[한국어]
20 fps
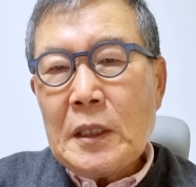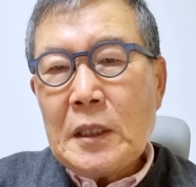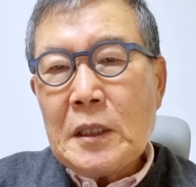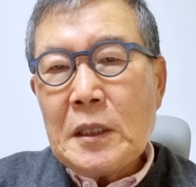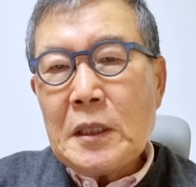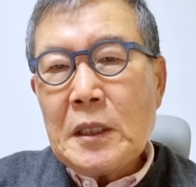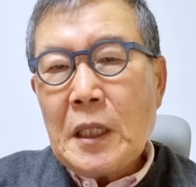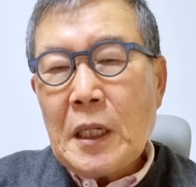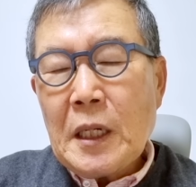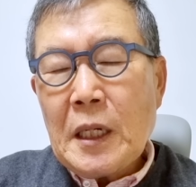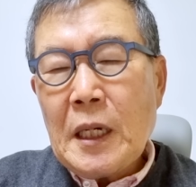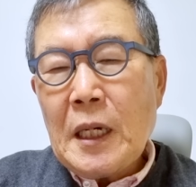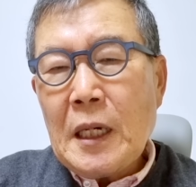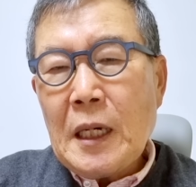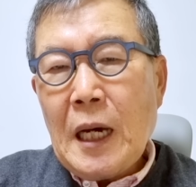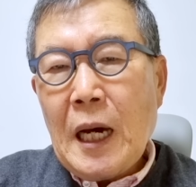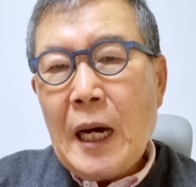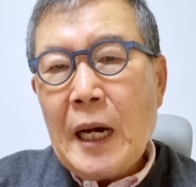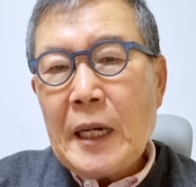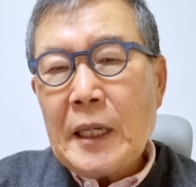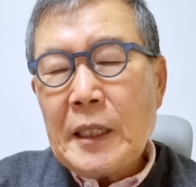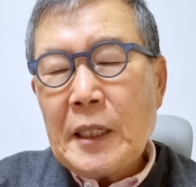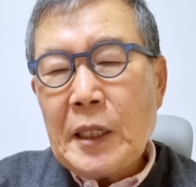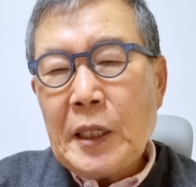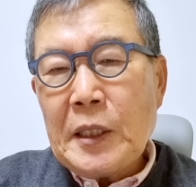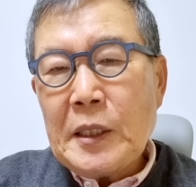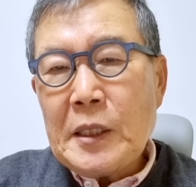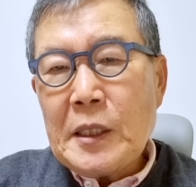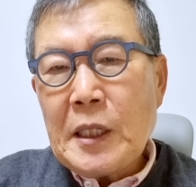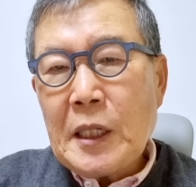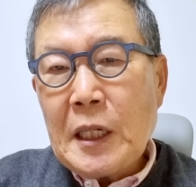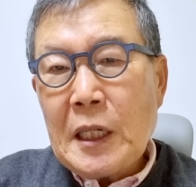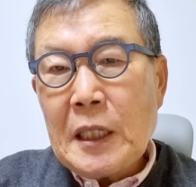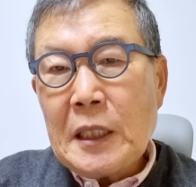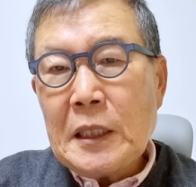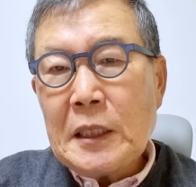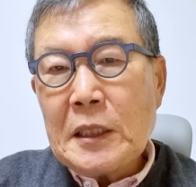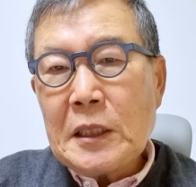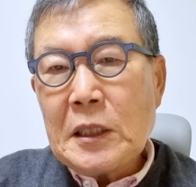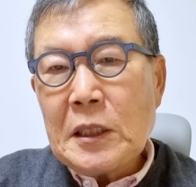인생에 아이들의 인생에
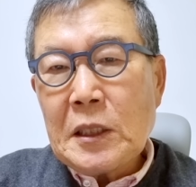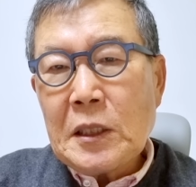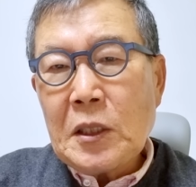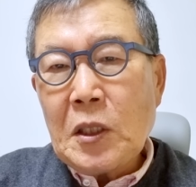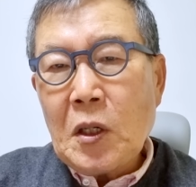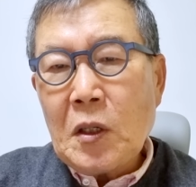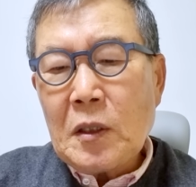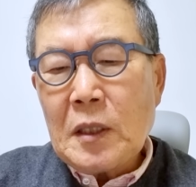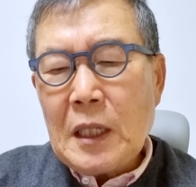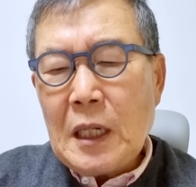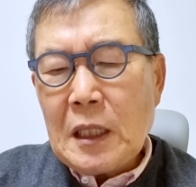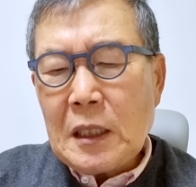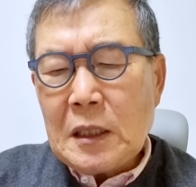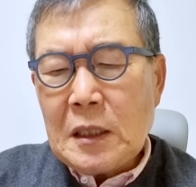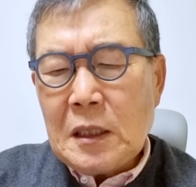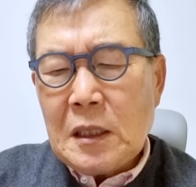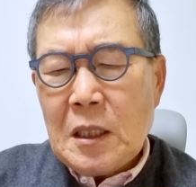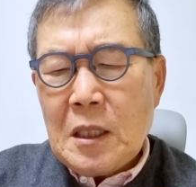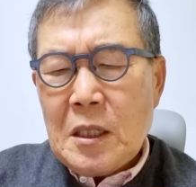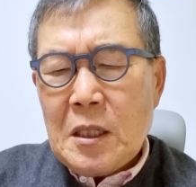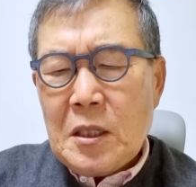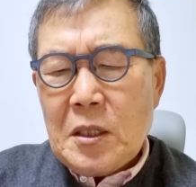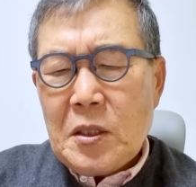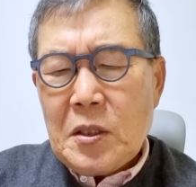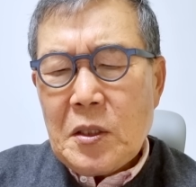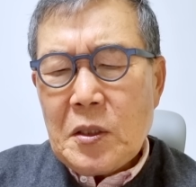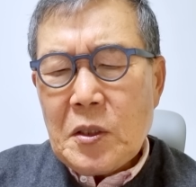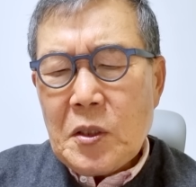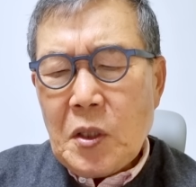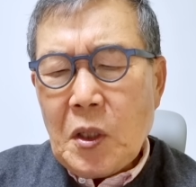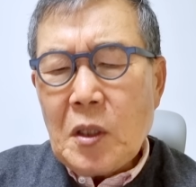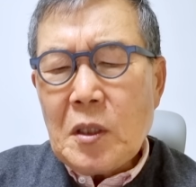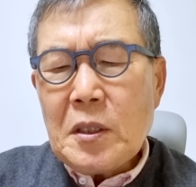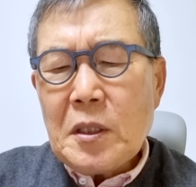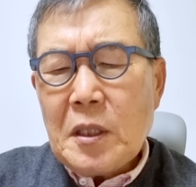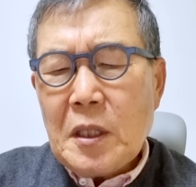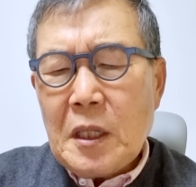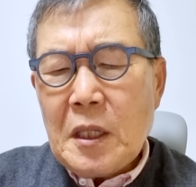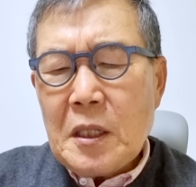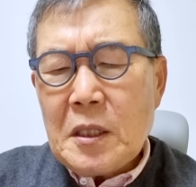끼치는 영향은
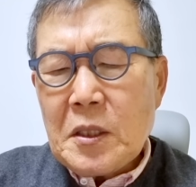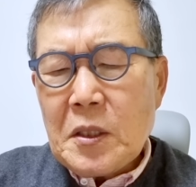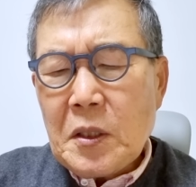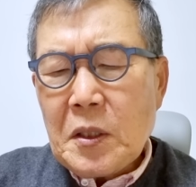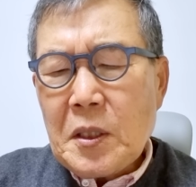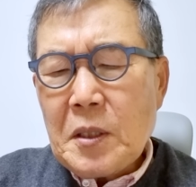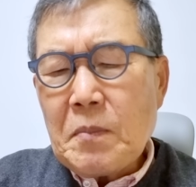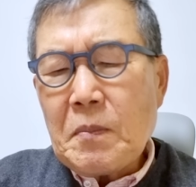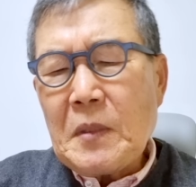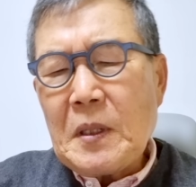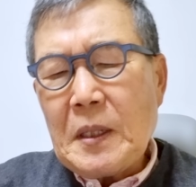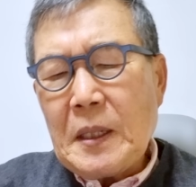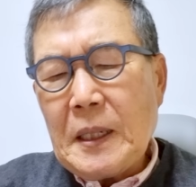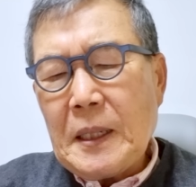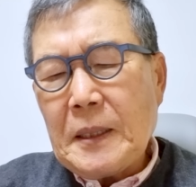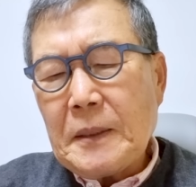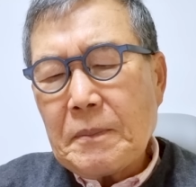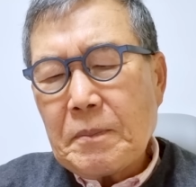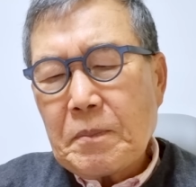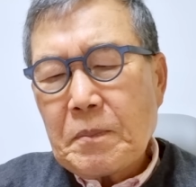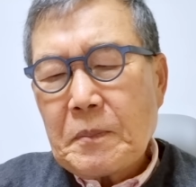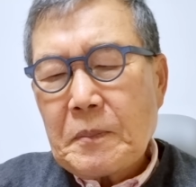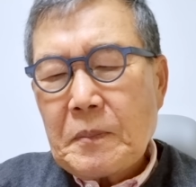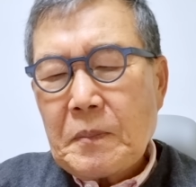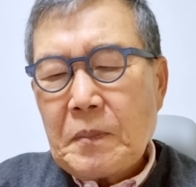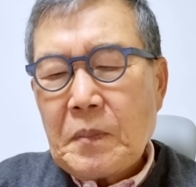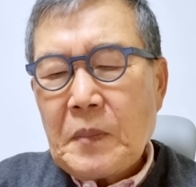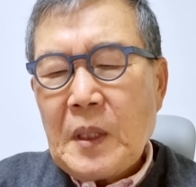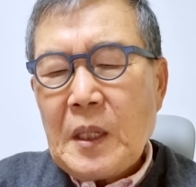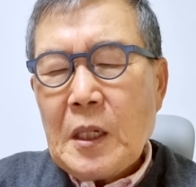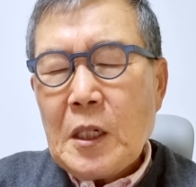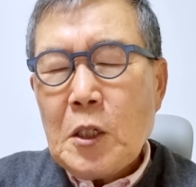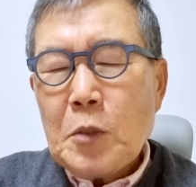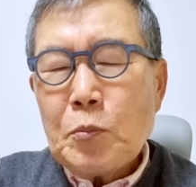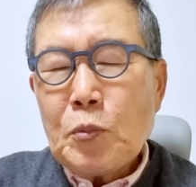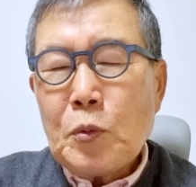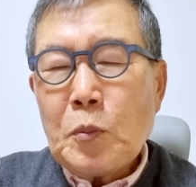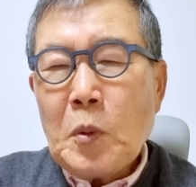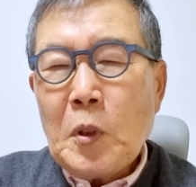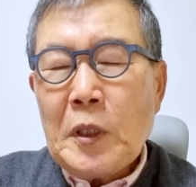절대적입니다. 그
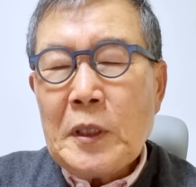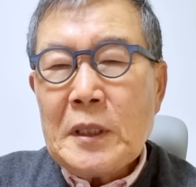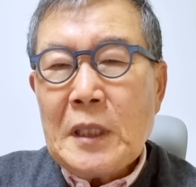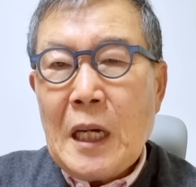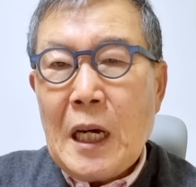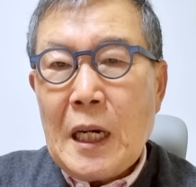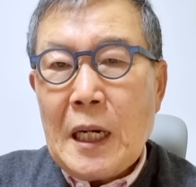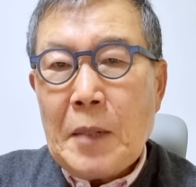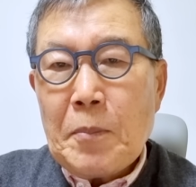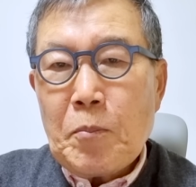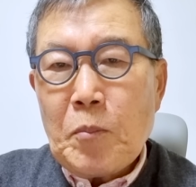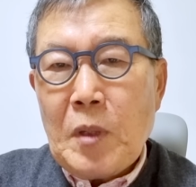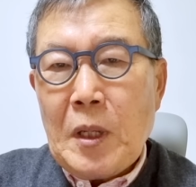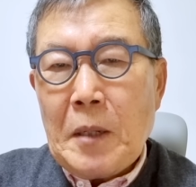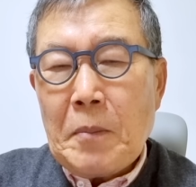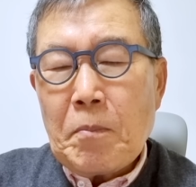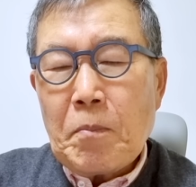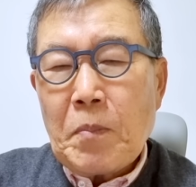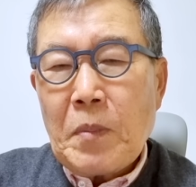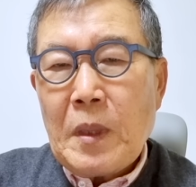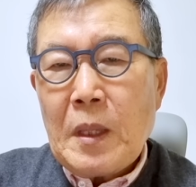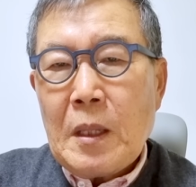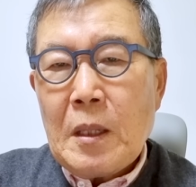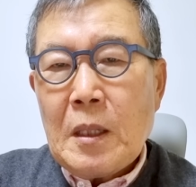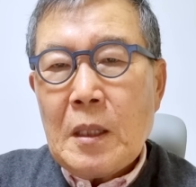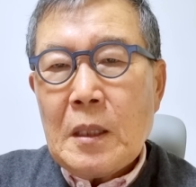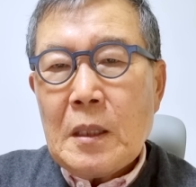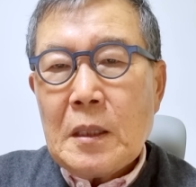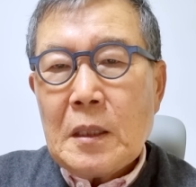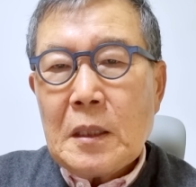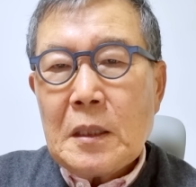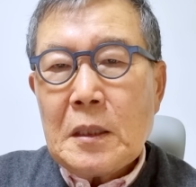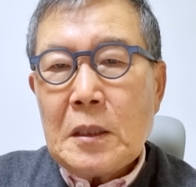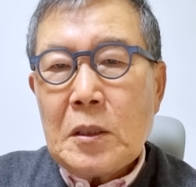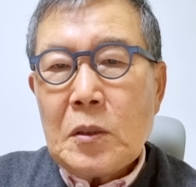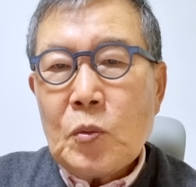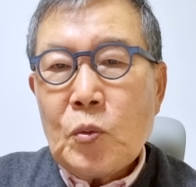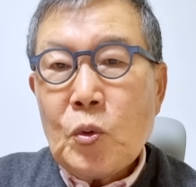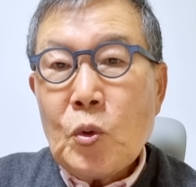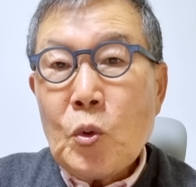부모의 사람됨,
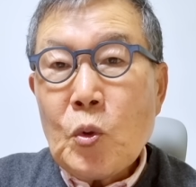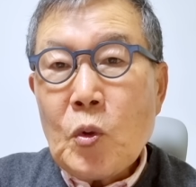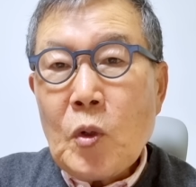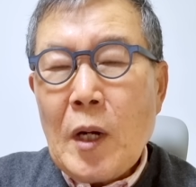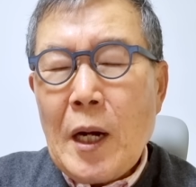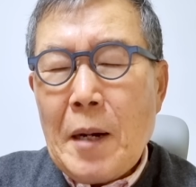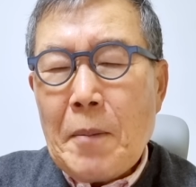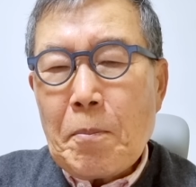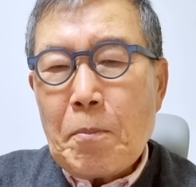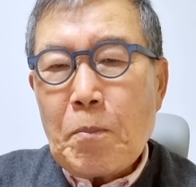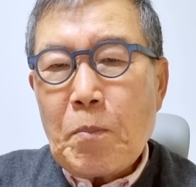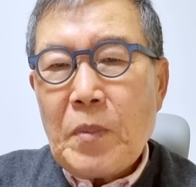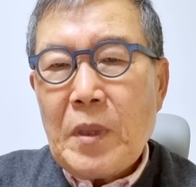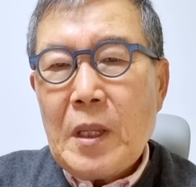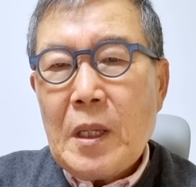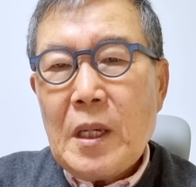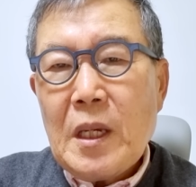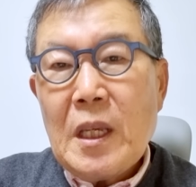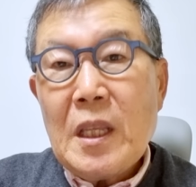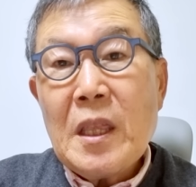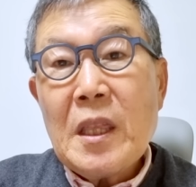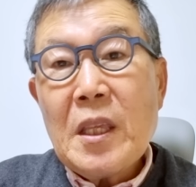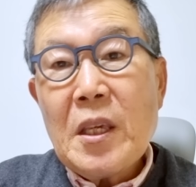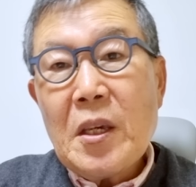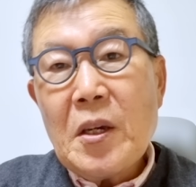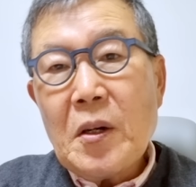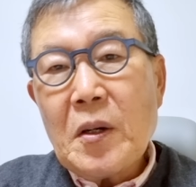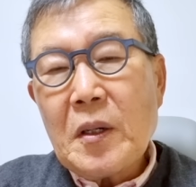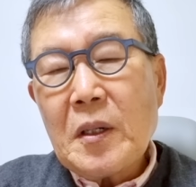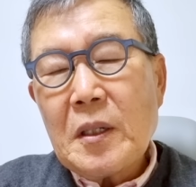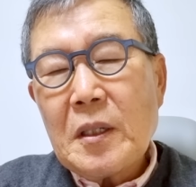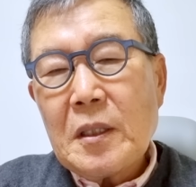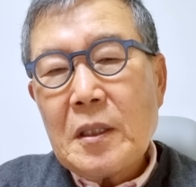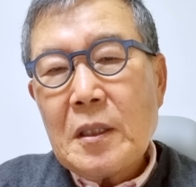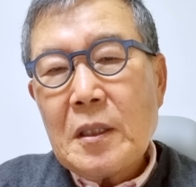그 훌륭함, 인격,